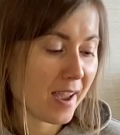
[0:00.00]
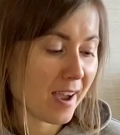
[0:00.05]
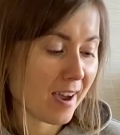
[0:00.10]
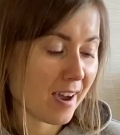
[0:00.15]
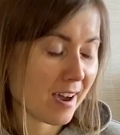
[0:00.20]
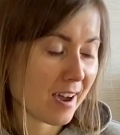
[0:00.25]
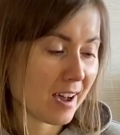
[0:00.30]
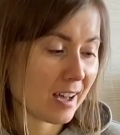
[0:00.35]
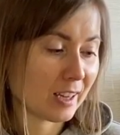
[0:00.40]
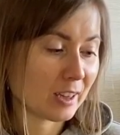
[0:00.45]

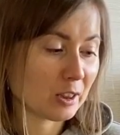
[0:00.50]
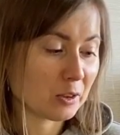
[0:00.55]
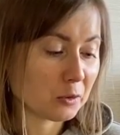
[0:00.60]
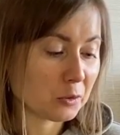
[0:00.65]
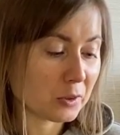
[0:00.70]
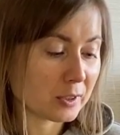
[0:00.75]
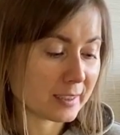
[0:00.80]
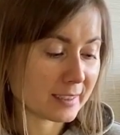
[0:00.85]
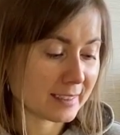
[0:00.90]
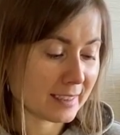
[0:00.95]
Э,
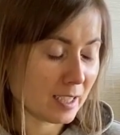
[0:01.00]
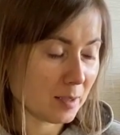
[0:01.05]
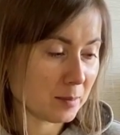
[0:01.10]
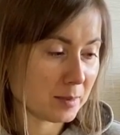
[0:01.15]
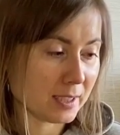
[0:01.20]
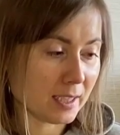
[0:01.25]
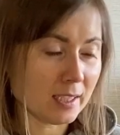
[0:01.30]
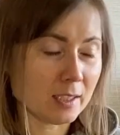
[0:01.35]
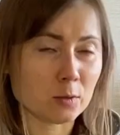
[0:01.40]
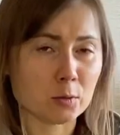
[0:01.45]
но на самом
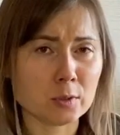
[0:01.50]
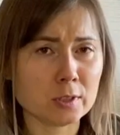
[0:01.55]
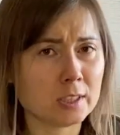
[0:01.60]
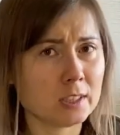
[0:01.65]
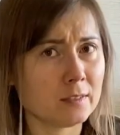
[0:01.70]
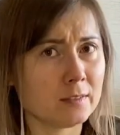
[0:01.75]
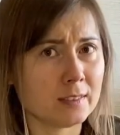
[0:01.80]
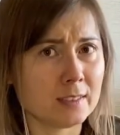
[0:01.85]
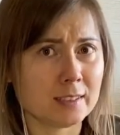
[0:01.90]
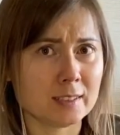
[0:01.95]
деле
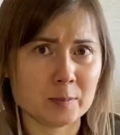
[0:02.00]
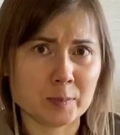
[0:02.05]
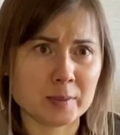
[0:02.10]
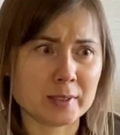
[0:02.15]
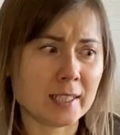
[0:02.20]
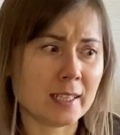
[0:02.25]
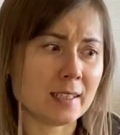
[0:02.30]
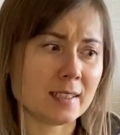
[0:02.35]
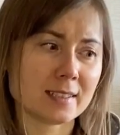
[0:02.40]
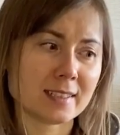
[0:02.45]
отзывы
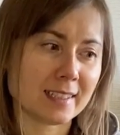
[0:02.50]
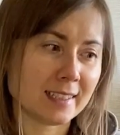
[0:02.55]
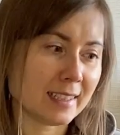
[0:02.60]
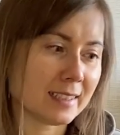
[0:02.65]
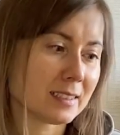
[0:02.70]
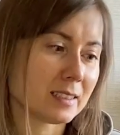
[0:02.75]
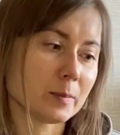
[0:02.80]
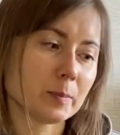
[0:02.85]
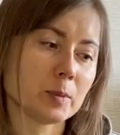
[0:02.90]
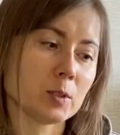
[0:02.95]
специально
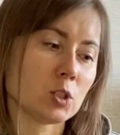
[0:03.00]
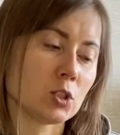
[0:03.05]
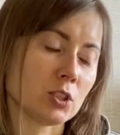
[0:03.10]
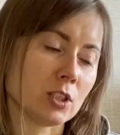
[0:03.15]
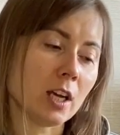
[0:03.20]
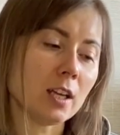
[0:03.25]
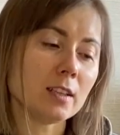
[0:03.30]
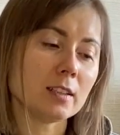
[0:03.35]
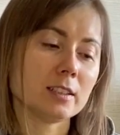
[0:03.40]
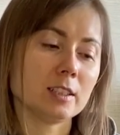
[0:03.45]
залезла,
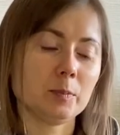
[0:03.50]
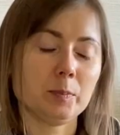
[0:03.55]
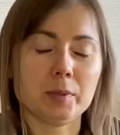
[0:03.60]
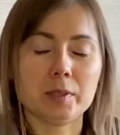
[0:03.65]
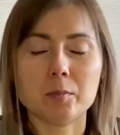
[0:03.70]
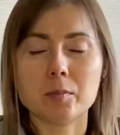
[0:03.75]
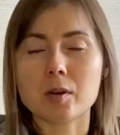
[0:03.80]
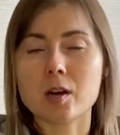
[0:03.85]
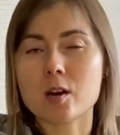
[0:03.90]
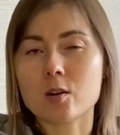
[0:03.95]
почитала, они
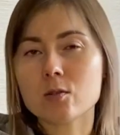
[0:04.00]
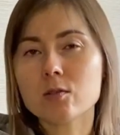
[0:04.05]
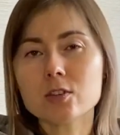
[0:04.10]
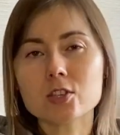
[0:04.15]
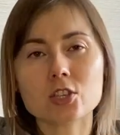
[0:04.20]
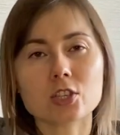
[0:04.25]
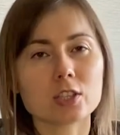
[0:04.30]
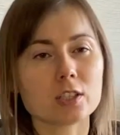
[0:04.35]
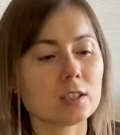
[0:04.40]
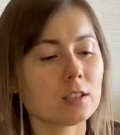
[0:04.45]
прям
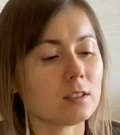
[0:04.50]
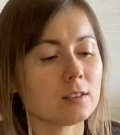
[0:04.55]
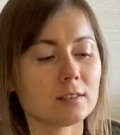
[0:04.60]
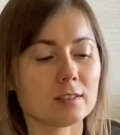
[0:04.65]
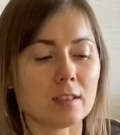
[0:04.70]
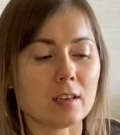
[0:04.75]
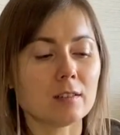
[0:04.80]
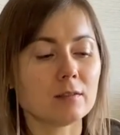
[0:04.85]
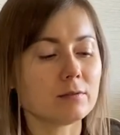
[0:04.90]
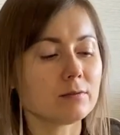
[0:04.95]
хорошие,
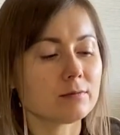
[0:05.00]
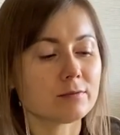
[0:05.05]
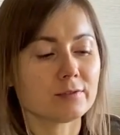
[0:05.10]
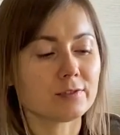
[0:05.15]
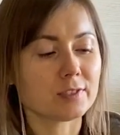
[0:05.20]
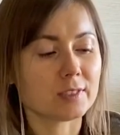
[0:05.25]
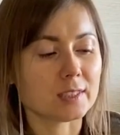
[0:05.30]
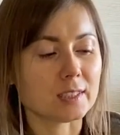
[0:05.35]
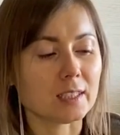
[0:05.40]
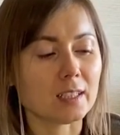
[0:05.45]
там
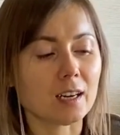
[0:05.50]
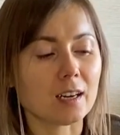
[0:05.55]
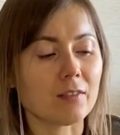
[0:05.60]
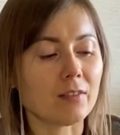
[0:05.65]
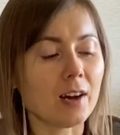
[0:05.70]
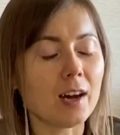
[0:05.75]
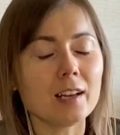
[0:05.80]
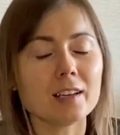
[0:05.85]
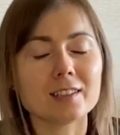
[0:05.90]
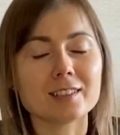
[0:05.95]
все
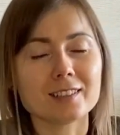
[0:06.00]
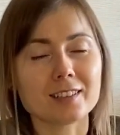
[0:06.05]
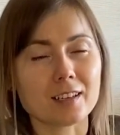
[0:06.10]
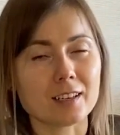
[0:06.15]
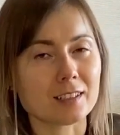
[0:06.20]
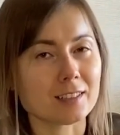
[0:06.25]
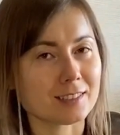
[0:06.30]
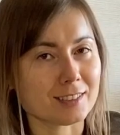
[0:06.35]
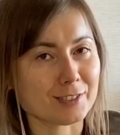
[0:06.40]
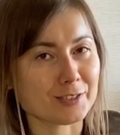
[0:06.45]
хвалят,
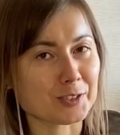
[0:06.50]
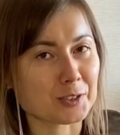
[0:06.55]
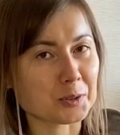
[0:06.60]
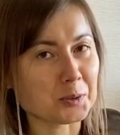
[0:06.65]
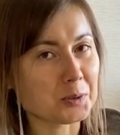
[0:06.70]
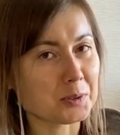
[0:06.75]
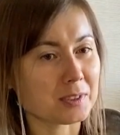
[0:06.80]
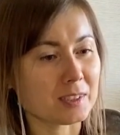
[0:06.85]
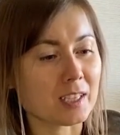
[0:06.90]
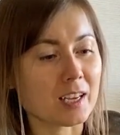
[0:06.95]
как это
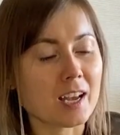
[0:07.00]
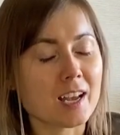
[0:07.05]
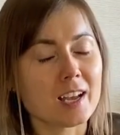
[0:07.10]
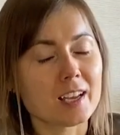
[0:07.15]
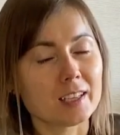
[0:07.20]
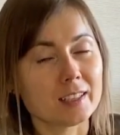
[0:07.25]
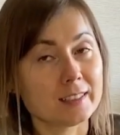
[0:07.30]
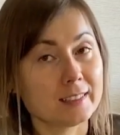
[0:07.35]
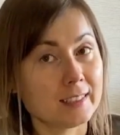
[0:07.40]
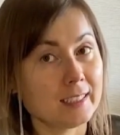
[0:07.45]
вкусно.
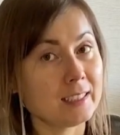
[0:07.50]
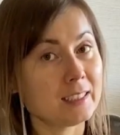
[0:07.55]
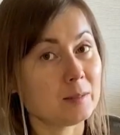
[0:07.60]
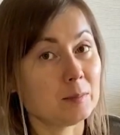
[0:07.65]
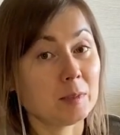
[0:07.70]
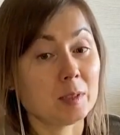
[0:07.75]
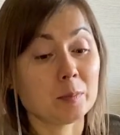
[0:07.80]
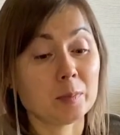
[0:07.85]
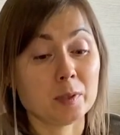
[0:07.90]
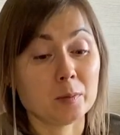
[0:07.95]
И знаете,
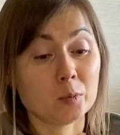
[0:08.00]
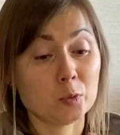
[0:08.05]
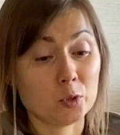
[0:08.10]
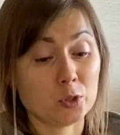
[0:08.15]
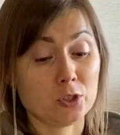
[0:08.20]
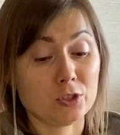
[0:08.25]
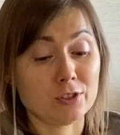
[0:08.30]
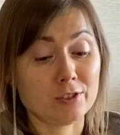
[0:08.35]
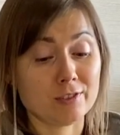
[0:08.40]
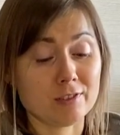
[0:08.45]
мне прям
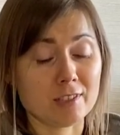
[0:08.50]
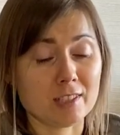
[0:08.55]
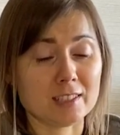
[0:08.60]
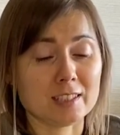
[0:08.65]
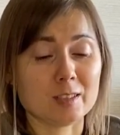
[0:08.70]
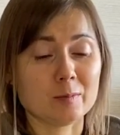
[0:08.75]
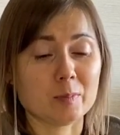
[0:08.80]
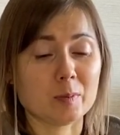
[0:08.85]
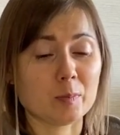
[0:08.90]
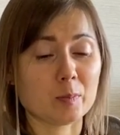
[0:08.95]
очень
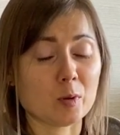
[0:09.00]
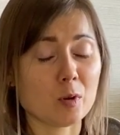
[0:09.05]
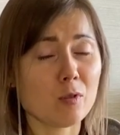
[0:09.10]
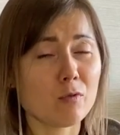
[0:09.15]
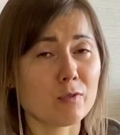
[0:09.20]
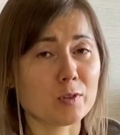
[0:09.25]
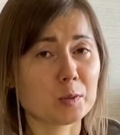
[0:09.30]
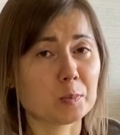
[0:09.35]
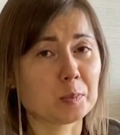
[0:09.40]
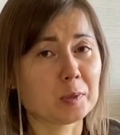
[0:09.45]
интересно
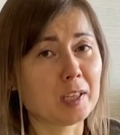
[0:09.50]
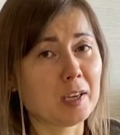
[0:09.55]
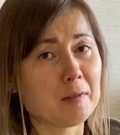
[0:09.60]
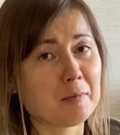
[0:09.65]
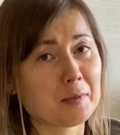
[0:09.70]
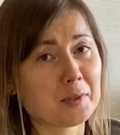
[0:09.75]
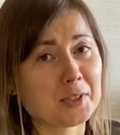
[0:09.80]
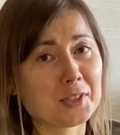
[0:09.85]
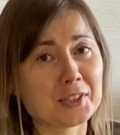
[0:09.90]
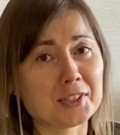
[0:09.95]
попробовать,
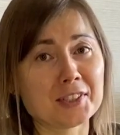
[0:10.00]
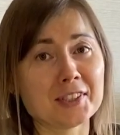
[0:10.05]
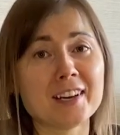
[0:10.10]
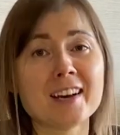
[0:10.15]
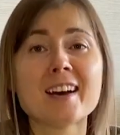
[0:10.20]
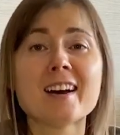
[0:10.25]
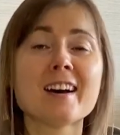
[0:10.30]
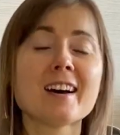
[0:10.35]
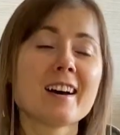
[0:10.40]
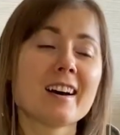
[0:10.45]
потому что э,
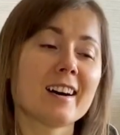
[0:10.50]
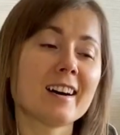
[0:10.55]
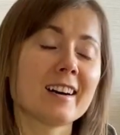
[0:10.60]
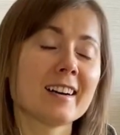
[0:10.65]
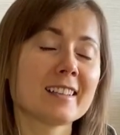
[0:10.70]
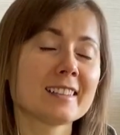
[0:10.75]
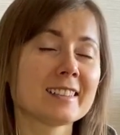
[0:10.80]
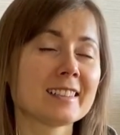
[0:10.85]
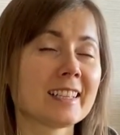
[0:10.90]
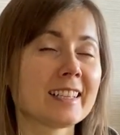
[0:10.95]

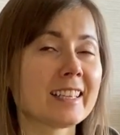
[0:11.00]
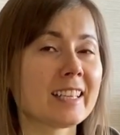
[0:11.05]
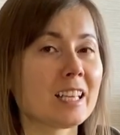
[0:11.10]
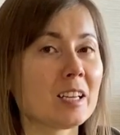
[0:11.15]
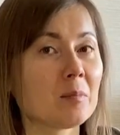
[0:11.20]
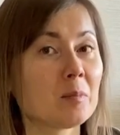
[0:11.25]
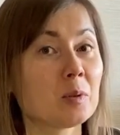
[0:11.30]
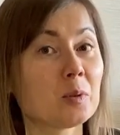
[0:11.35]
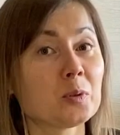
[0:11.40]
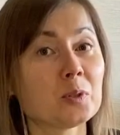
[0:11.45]
на
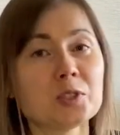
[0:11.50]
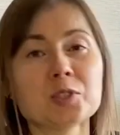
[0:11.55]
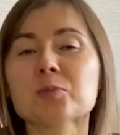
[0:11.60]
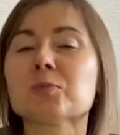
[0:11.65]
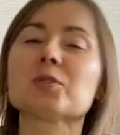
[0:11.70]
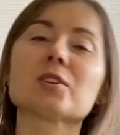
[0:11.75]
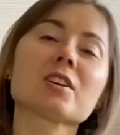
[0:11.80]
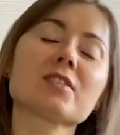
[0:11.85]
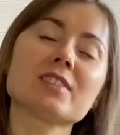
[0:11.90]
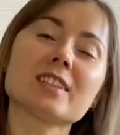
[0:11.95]
Хербе очень
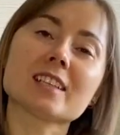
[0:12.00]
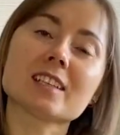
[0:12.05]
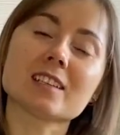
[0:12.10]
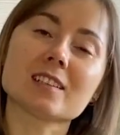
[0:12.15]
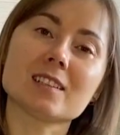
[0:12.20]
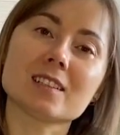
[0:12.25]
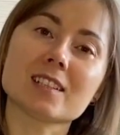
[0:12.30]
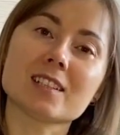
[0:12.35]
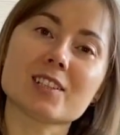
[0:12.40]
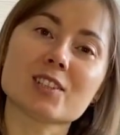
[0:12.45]
много всяких
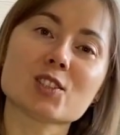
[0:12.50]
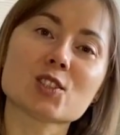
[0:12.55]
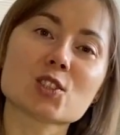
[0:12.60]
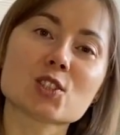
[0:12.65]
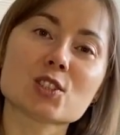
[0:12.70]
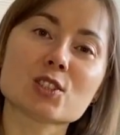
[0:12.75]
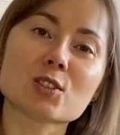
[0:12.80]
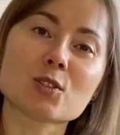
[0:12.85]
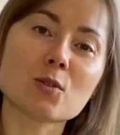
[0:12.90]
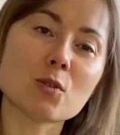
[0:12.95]
таких
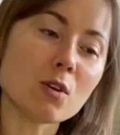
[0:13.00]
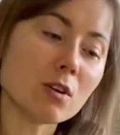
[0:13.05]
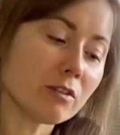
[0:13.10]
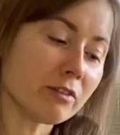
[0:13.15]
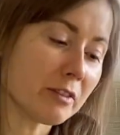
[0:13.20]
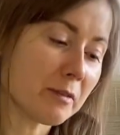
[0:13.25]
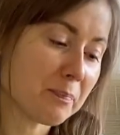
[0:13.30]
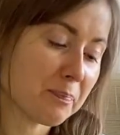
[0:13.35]
ништяков.